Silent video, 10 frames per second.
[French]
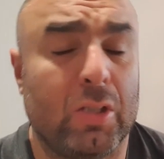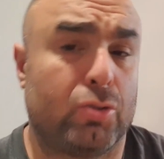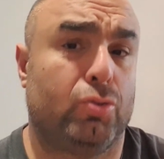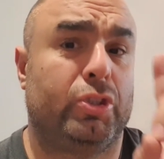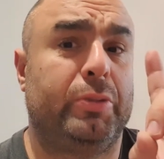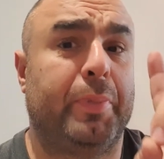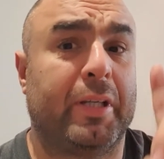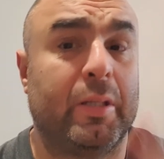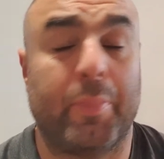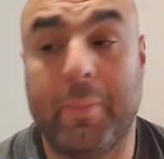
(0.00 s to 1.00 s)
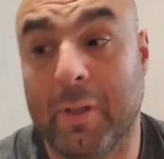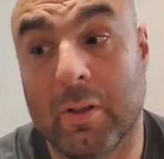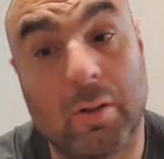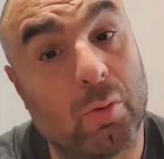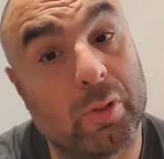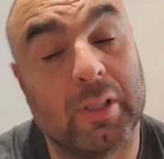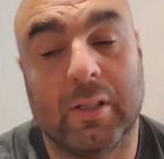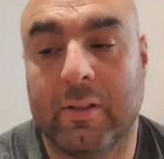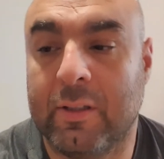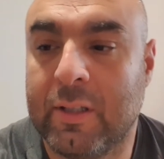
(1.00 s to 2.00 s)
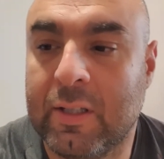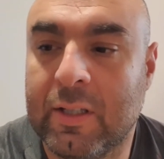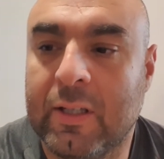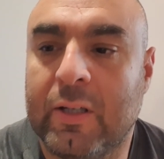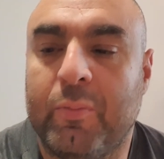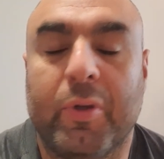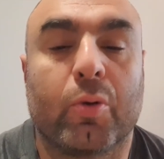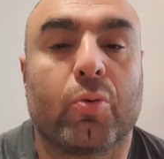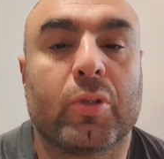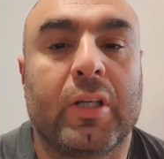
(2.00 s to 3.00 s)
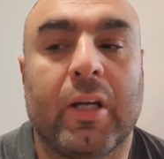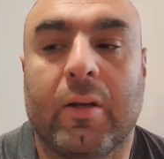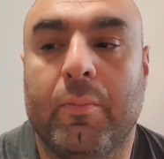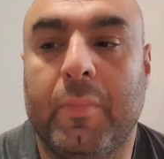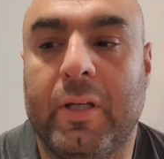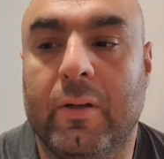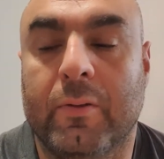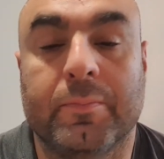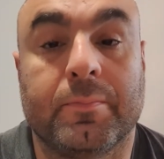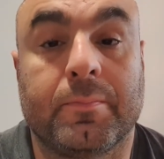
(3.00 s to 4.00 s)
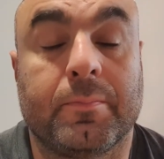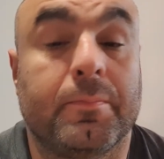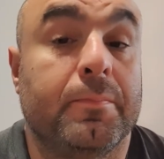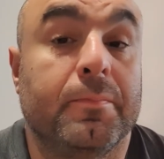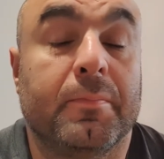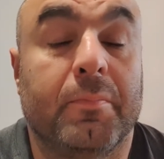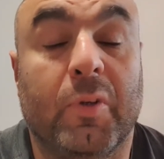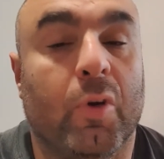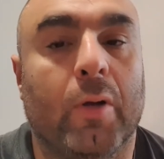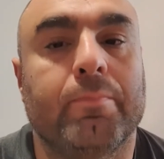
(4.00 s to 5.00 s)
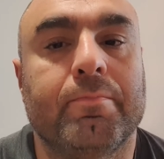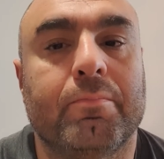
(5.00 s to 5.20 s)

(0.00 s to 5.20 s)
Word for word: toute façon, je dis pas qu'il est pas bien, hein, loin de là. Bien au contraire, mais, euh, mais voilà,